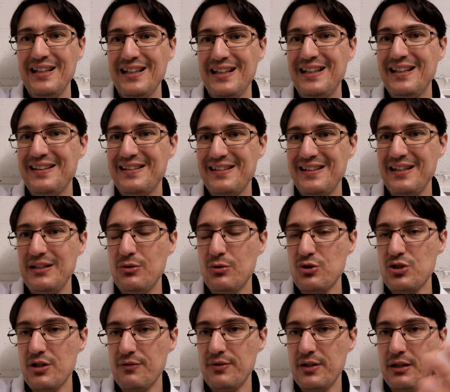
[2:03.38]
Et ici,
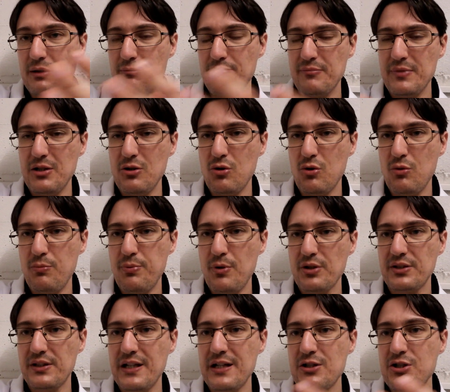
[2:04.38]
donc j'avais mis le
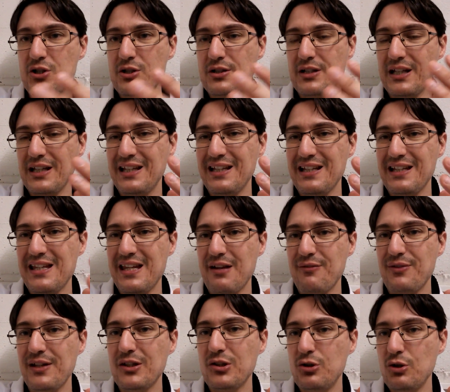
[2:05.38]
reportage et il y
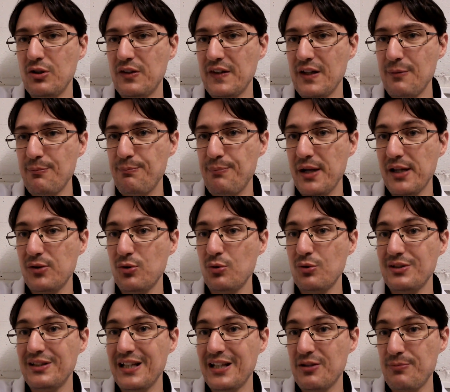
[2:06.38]
avait 200
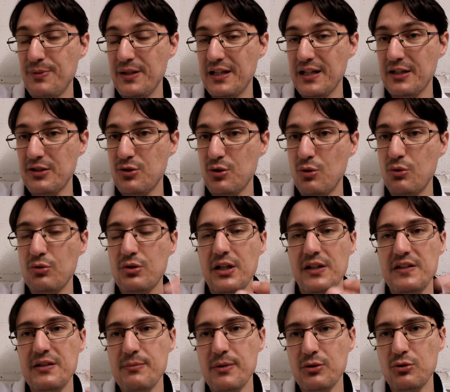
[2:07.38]
panneaux d'explication,
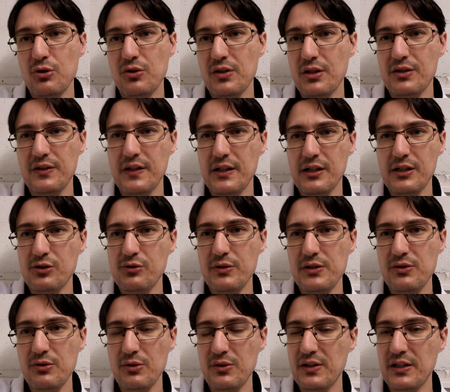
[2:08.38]
quasiment 200,
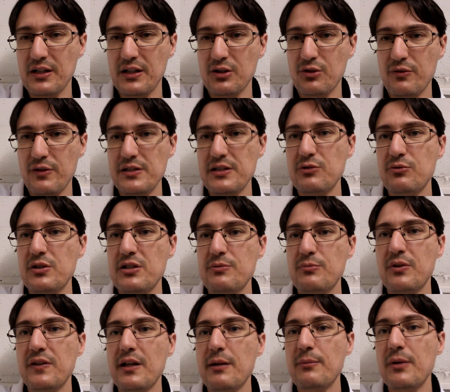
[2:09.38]
197, 198, il
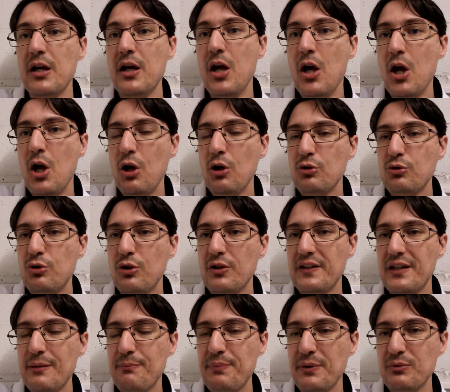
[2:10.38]
me semble,
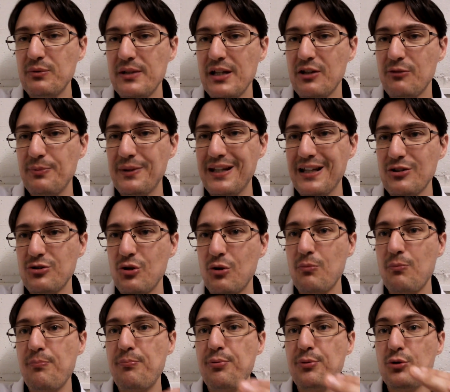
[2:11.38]
200 panneaux d'explication,
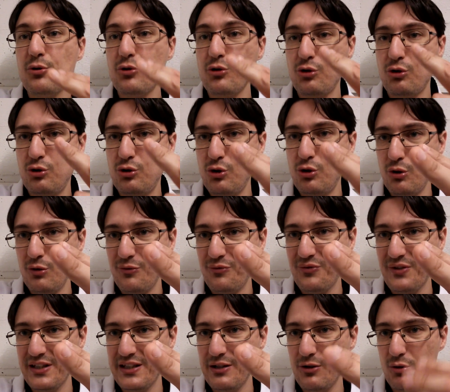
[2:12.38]
plus deux
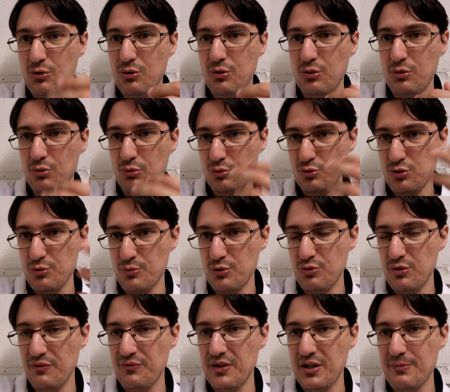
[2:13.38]
vidéos où je me
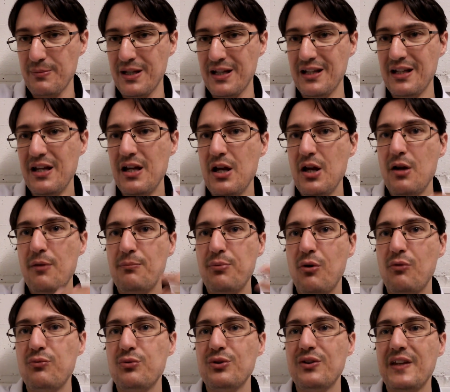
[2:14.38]
suis filmé
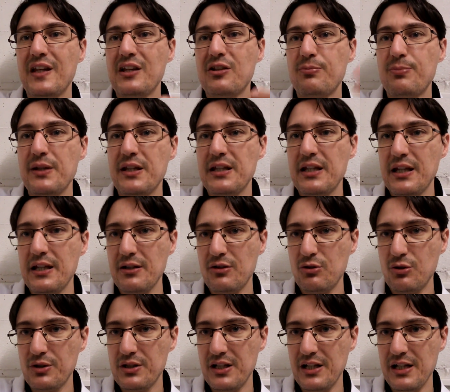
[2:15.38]
pour vous expliquer
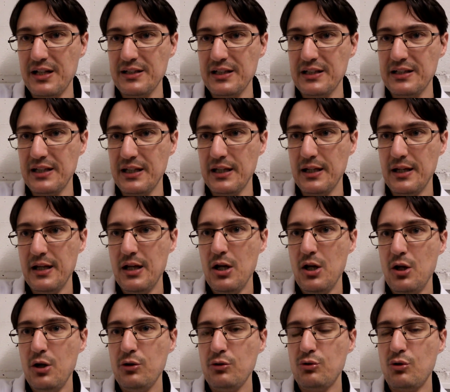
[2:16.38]
ce qu'il en était.
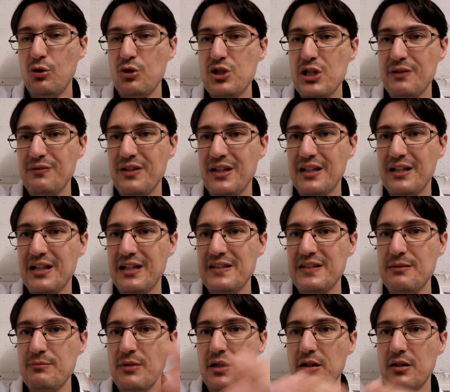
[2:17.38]
Donc j'avais
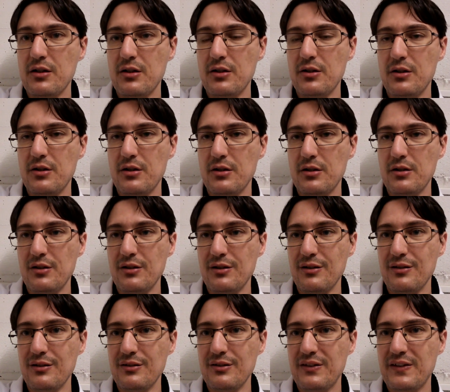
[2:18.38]
quasiment
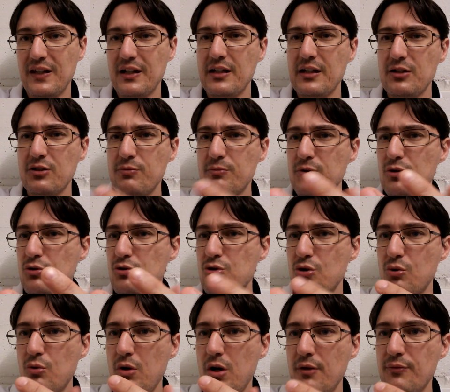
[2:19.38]
euh, 50 minutes, je
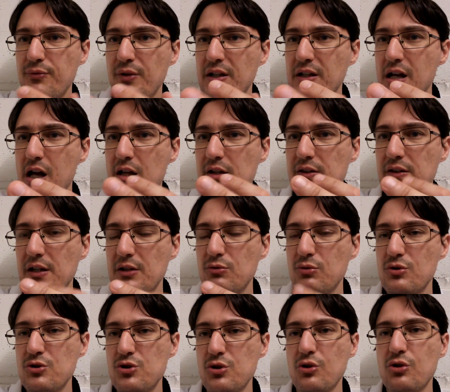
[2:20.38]
crois, enfin 47 ou
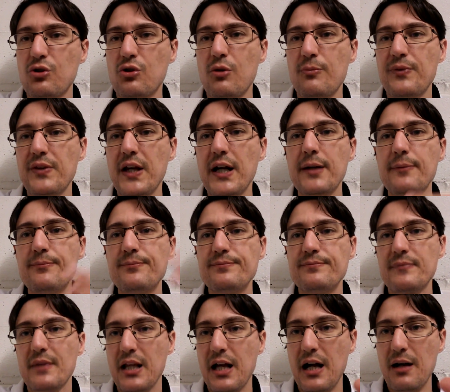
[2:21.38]
quelque chose comme ça,
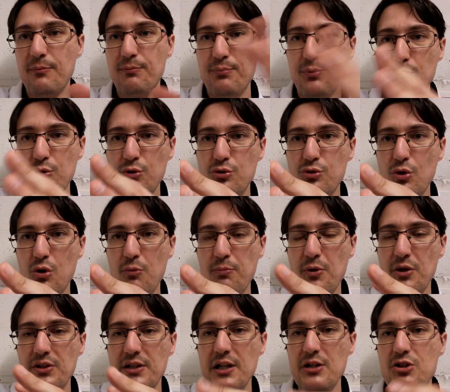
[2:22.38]
en plus du
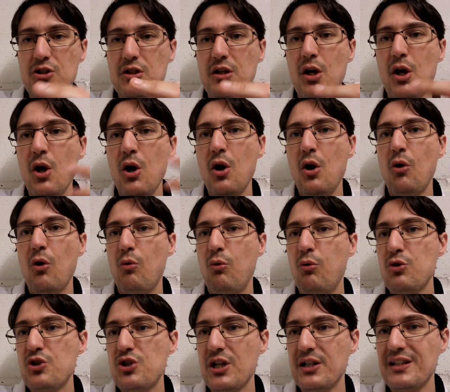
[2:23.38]
reportage
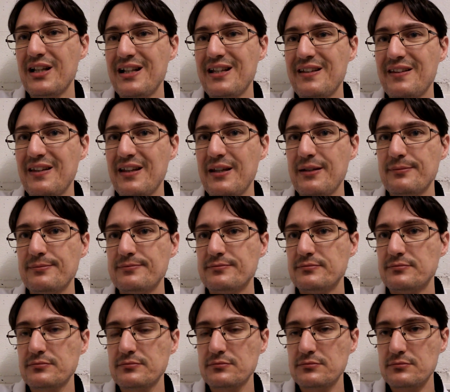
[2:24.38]
où j'analysais